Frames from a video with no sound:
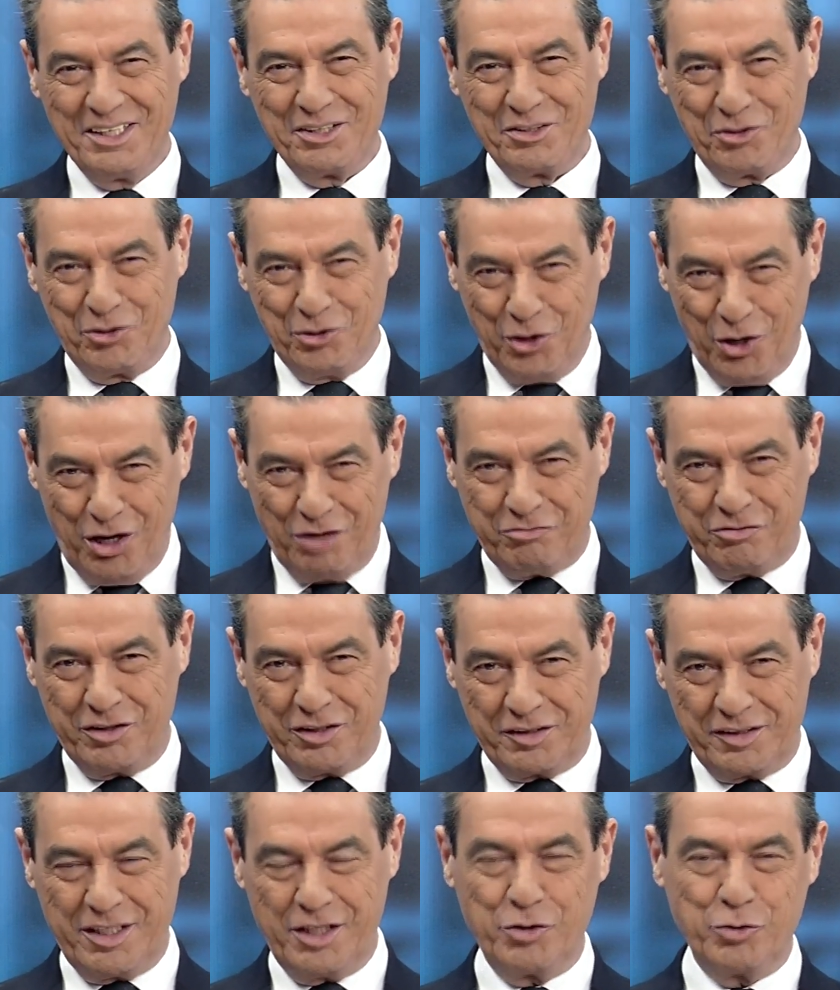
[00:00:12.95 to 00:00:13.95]

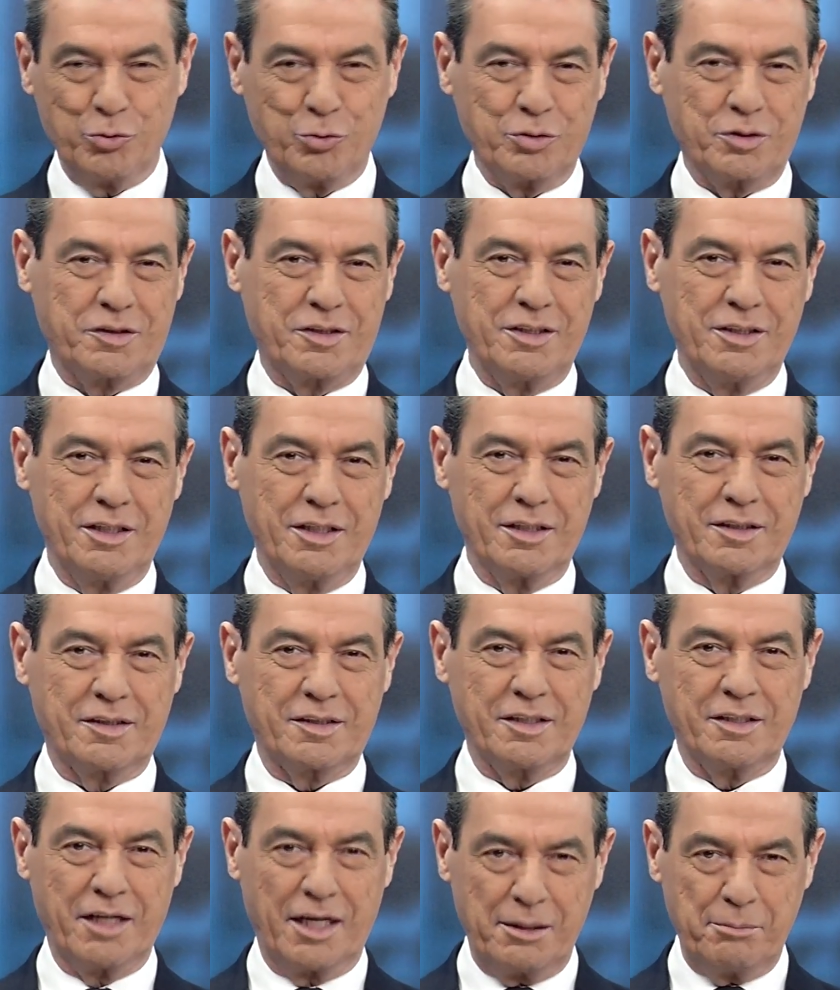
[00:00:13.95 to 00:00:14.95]
novas
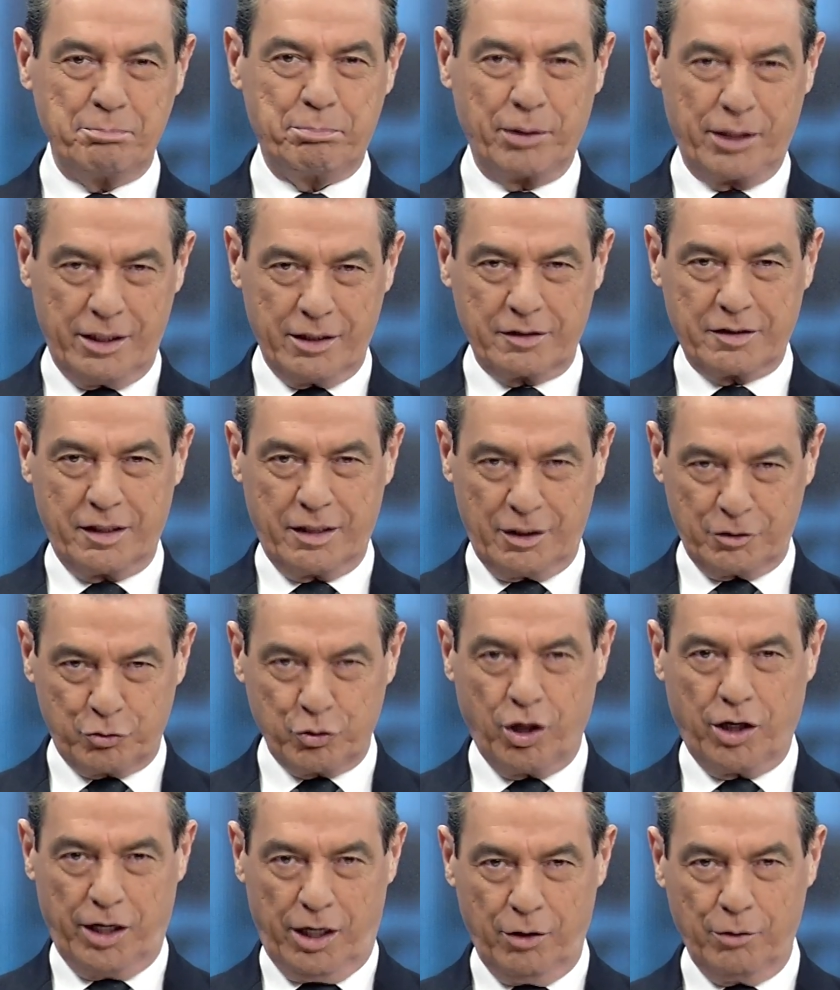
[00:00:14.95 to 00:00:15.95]
denúncias na imprensa
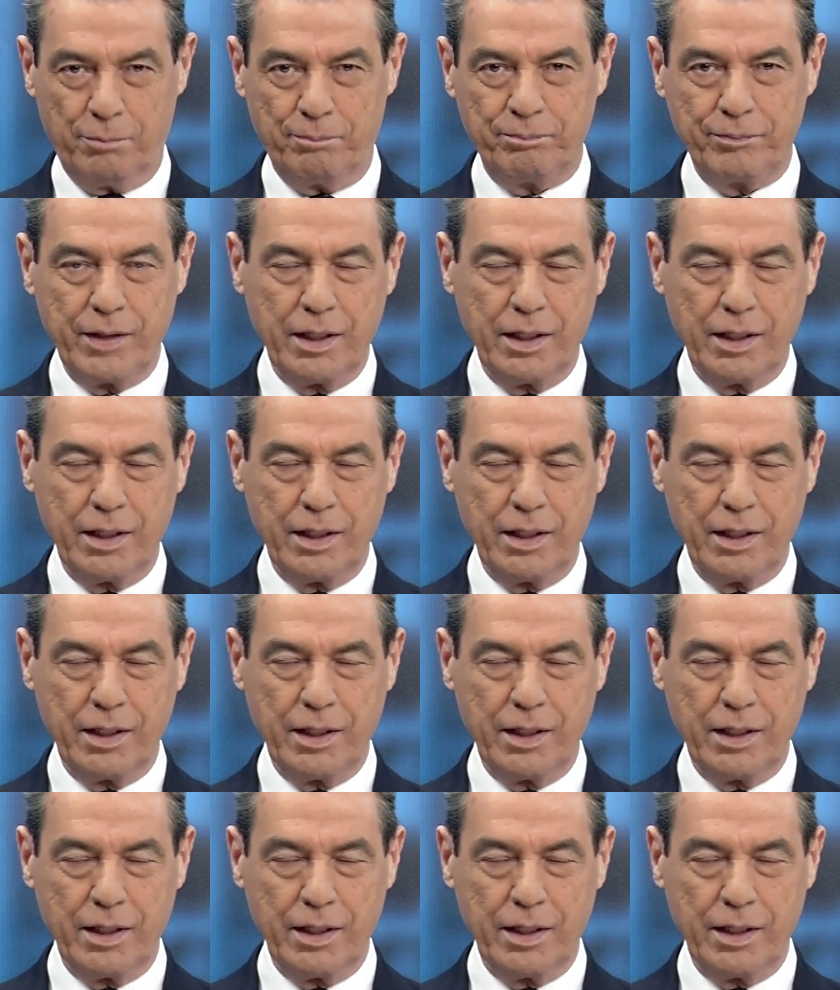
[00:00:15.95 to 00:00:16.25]
nacional.